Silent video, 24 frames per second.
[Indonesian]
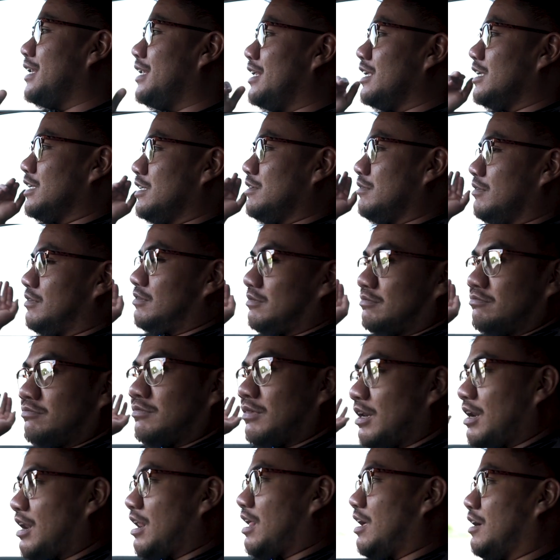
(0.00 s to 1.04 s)
ini
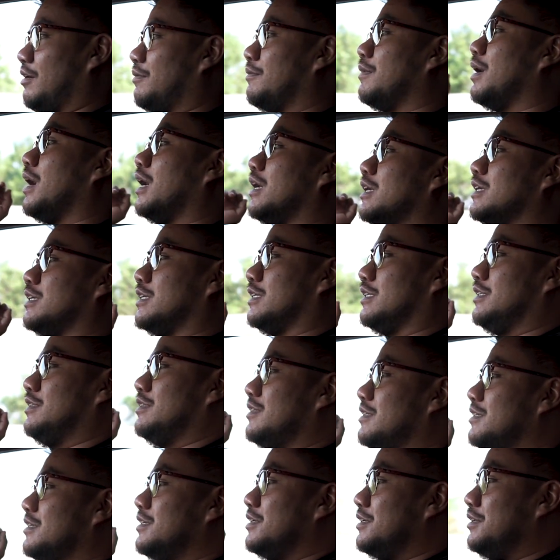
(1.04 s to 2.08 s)
terang banget
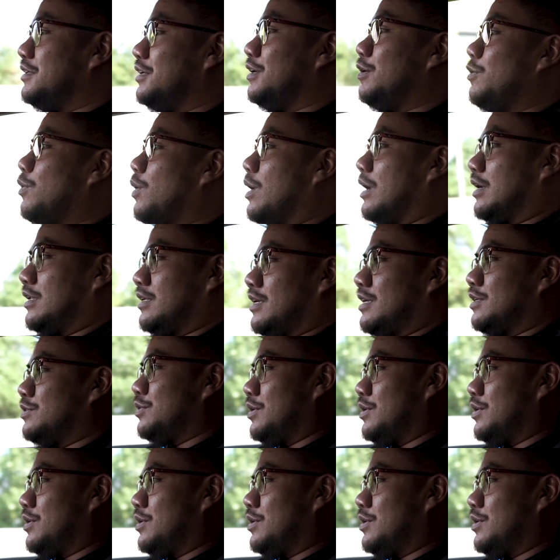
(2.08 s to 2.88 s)
di luarnya